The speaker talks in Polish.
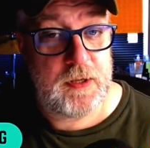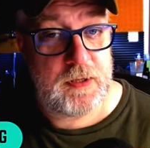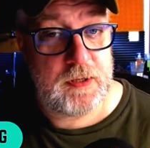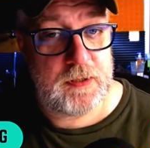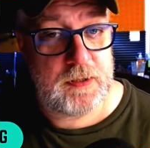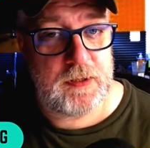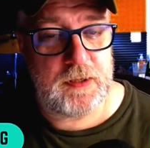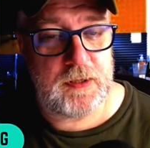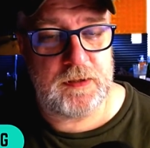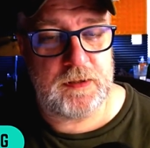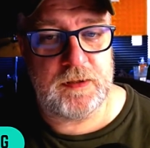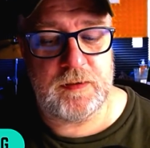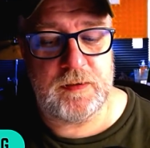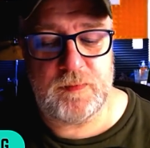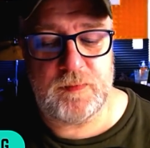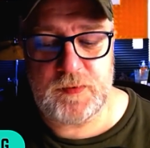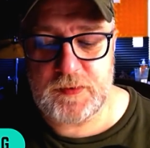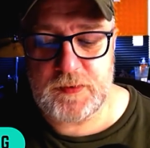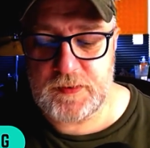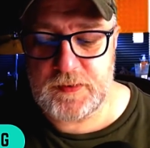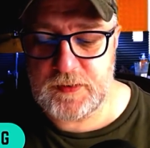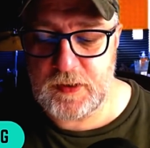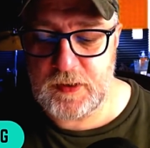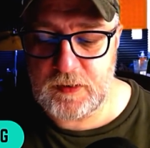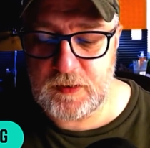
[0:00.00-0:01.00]
Jednym
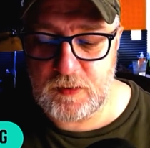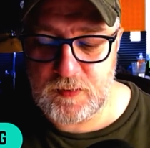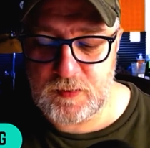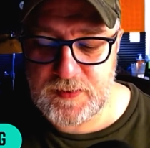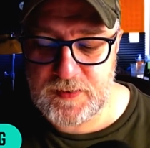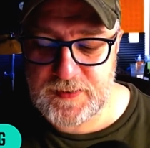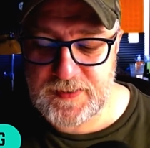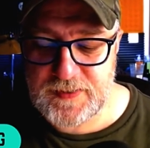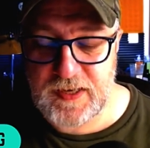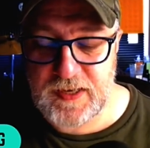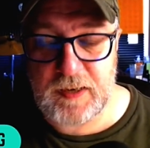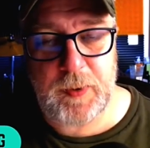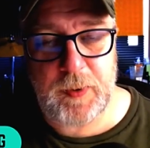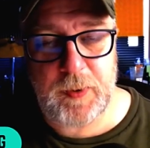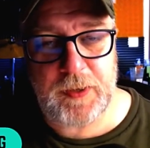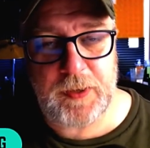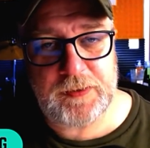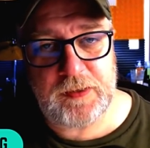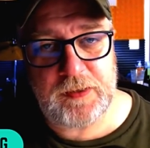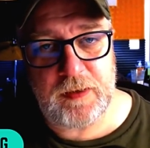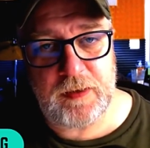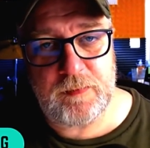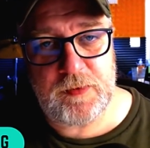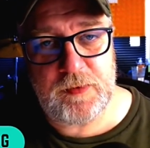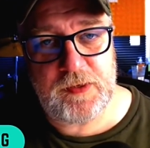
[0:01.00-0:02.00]
z, jedną z cech
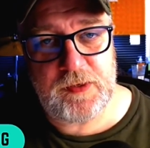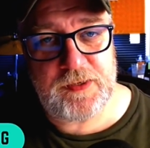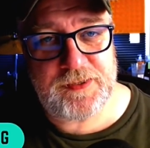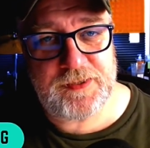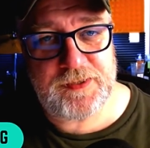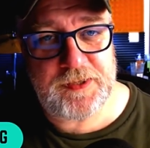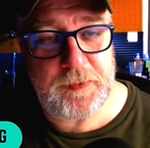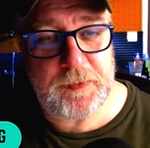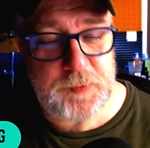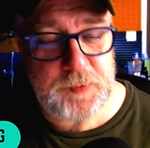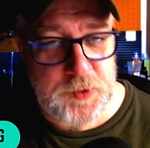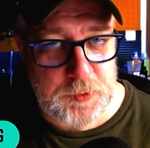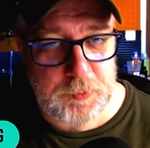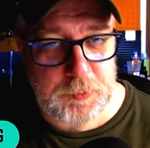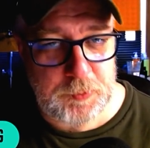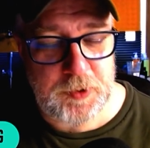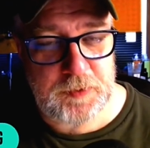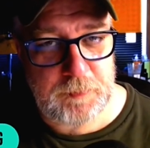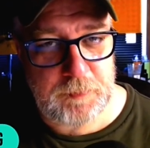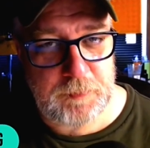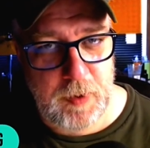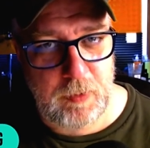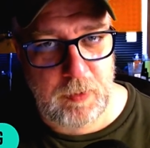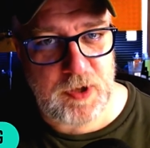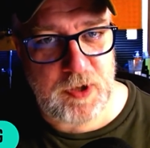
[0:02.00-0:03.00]
pandemii jest na przykład
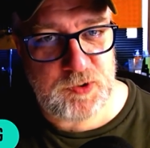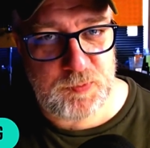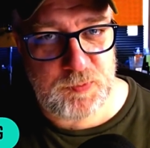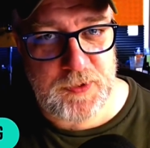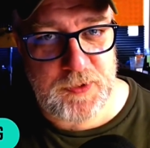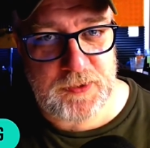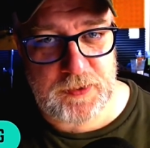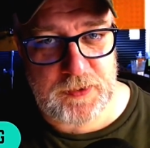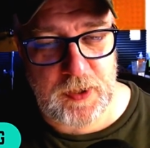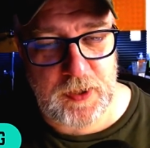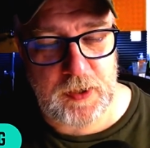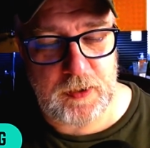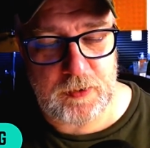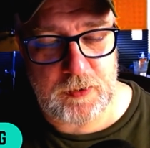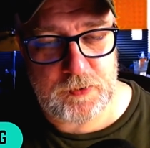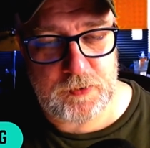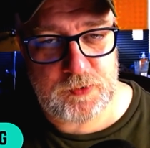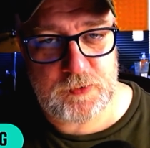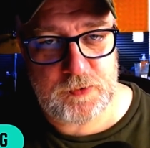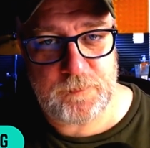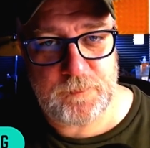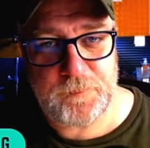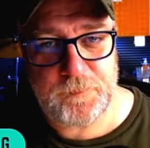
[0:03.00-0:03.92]
mała śmiertelność.